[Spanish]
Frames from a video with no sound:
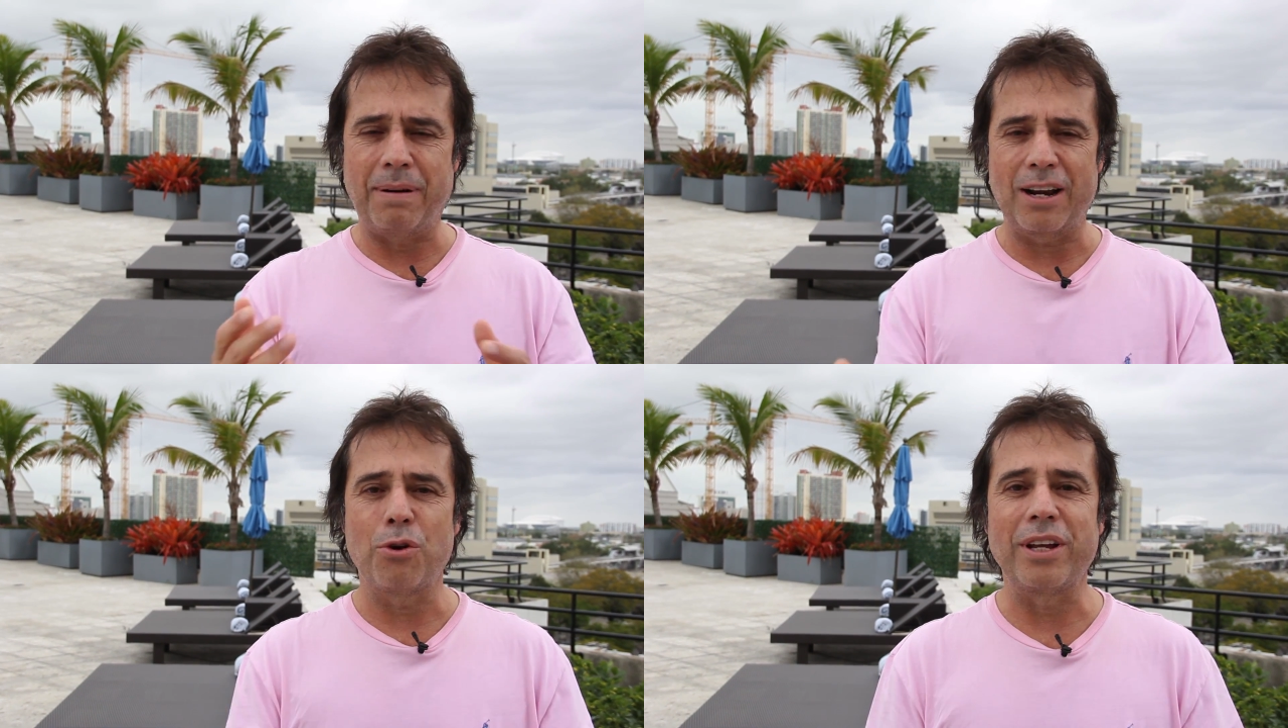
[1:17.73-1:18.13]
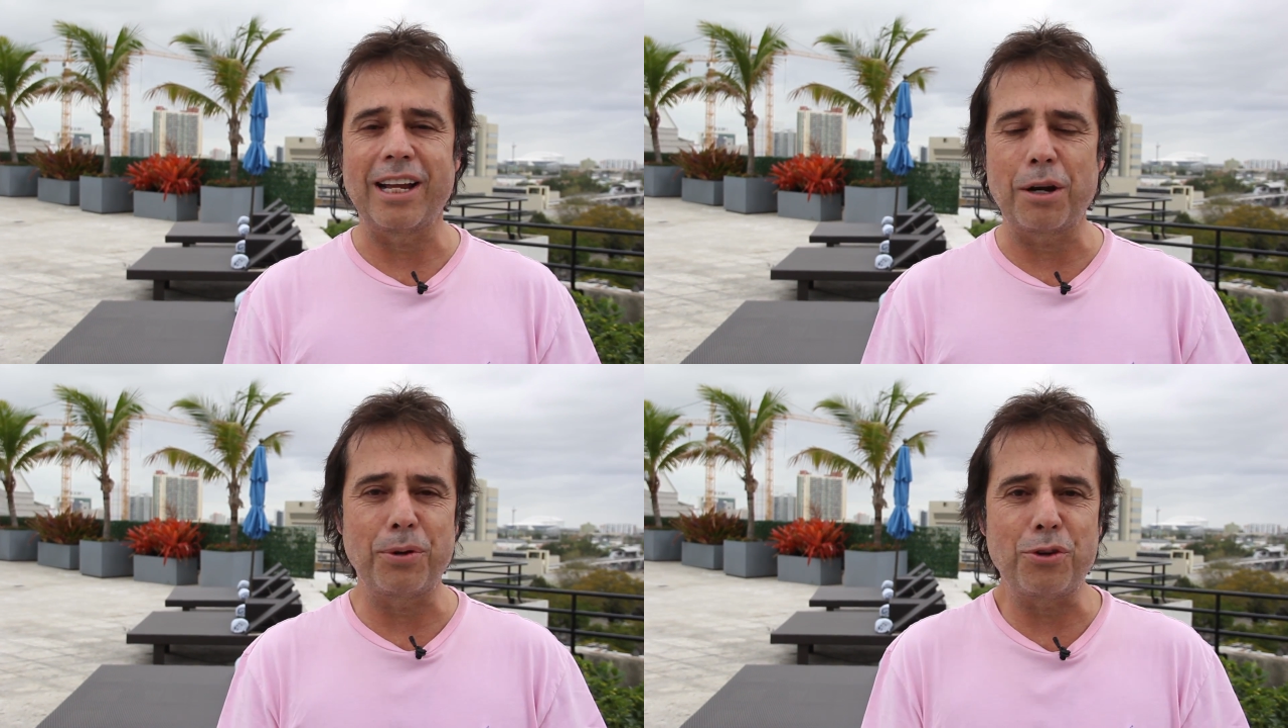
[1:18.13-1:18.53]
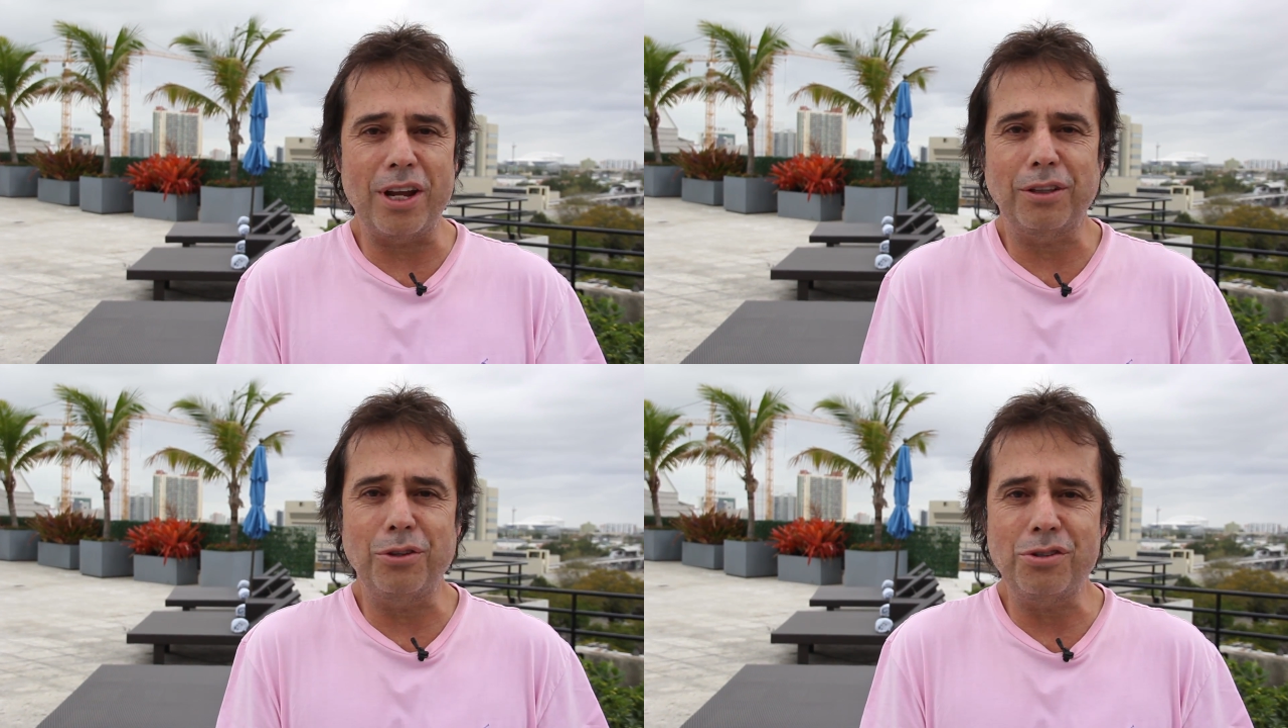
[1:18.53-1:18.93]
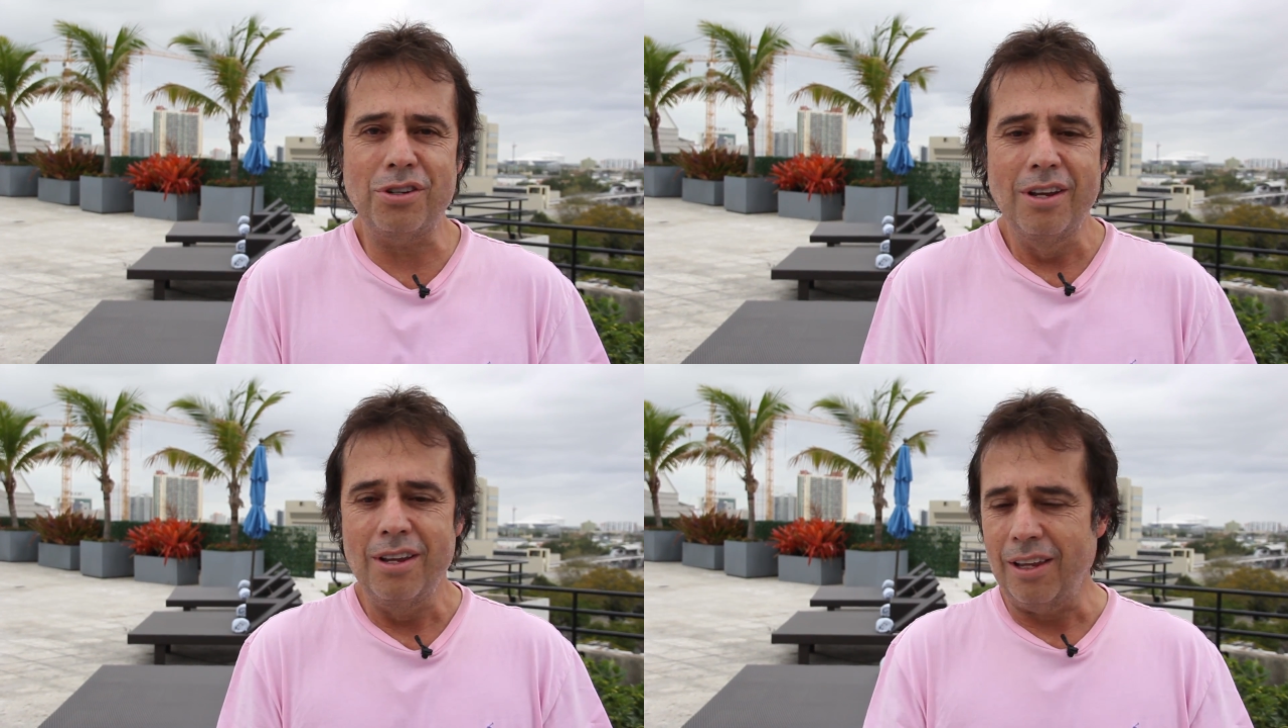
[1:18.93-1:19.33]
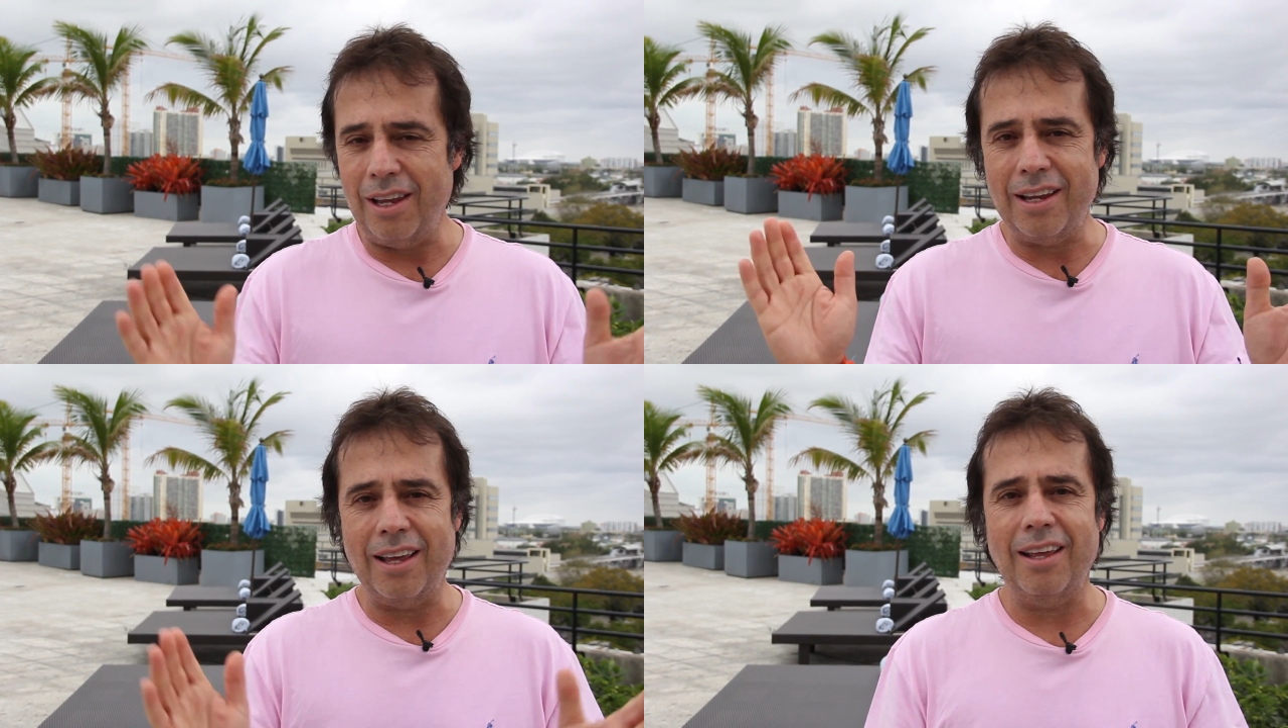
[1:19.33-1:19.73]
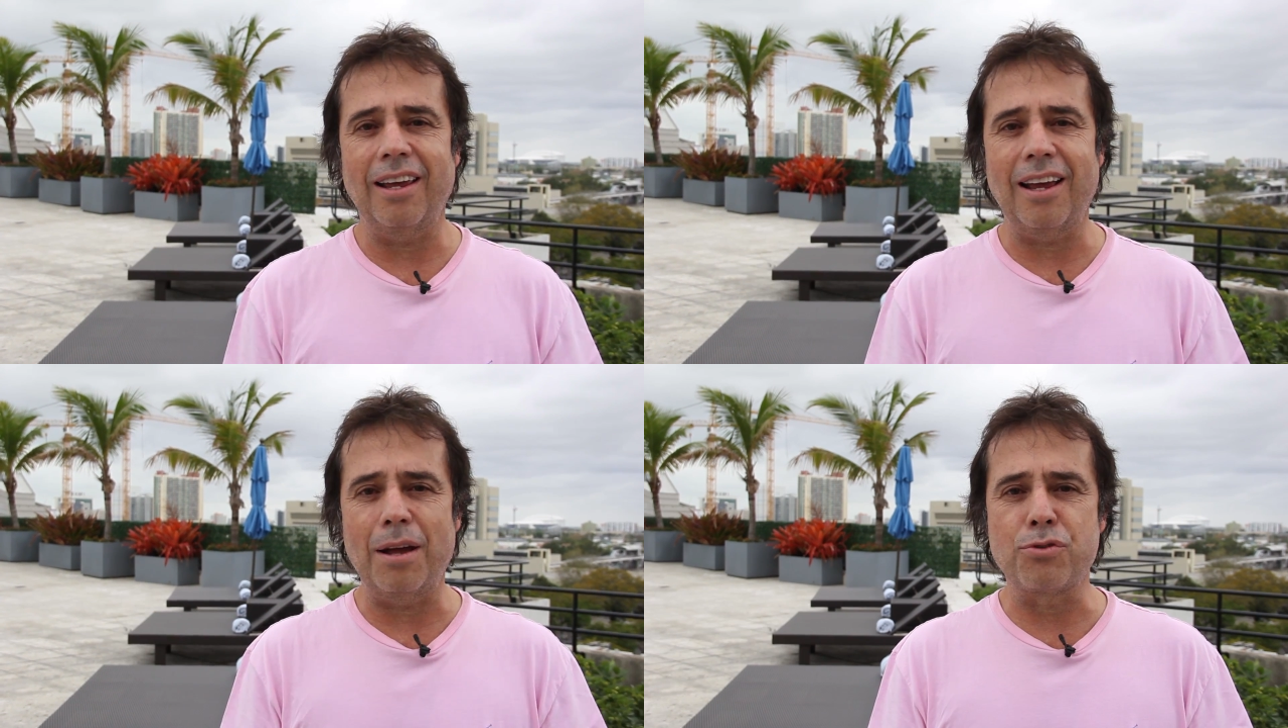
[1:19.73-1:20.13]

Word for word: para ubicar proyectos y quedé